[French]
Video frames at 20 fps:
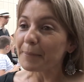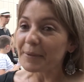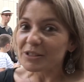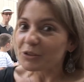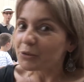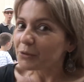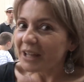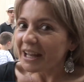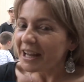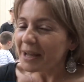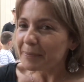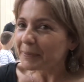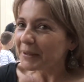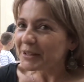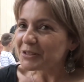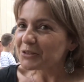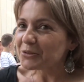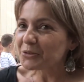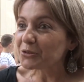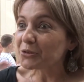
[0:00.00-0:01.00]
parce qu'on a
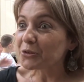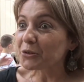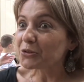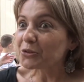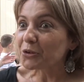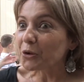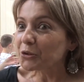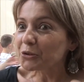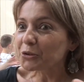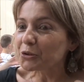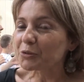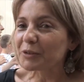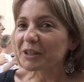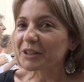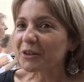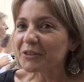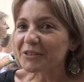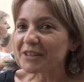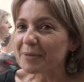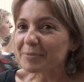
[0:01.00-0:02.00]
l'impression de se retrouver
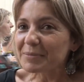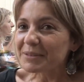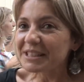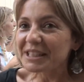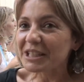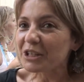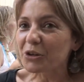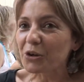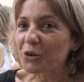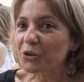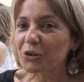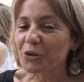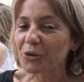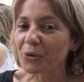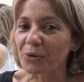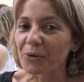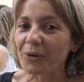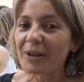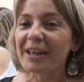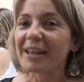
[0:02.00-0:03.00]
dans un petit
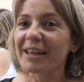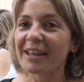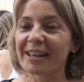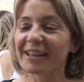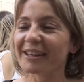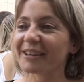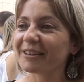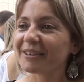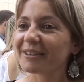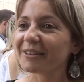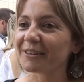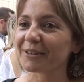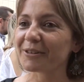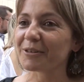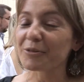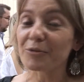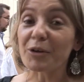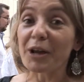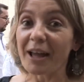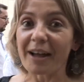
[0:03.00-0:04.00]
cocon.
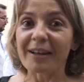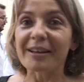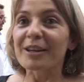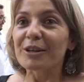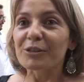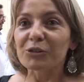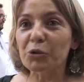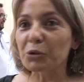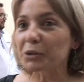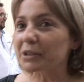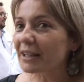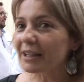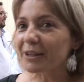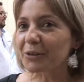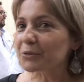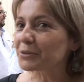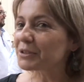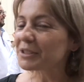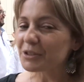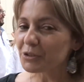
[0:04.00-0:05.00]
voilà, toutes les
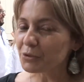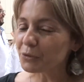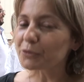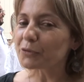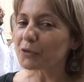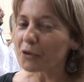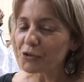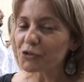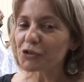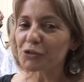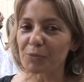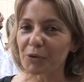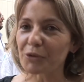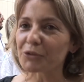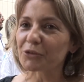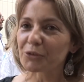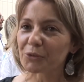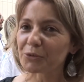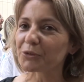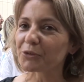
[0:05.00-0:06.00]
conditions franchement
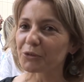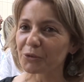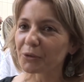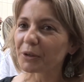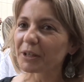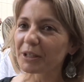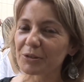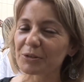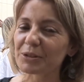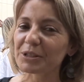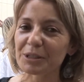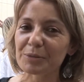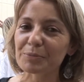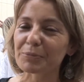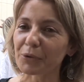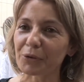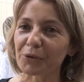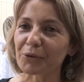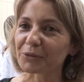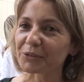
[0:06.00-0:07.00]
sont réunies
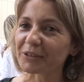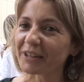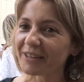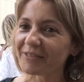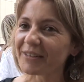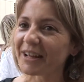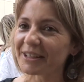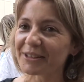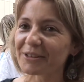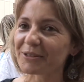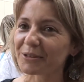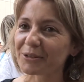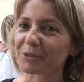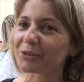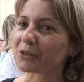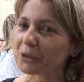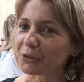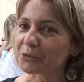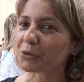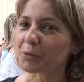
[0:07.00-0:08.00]
pour qu'on travaille
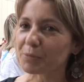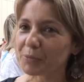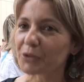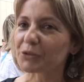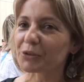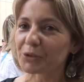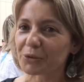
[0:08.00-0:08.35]
dans de bonnes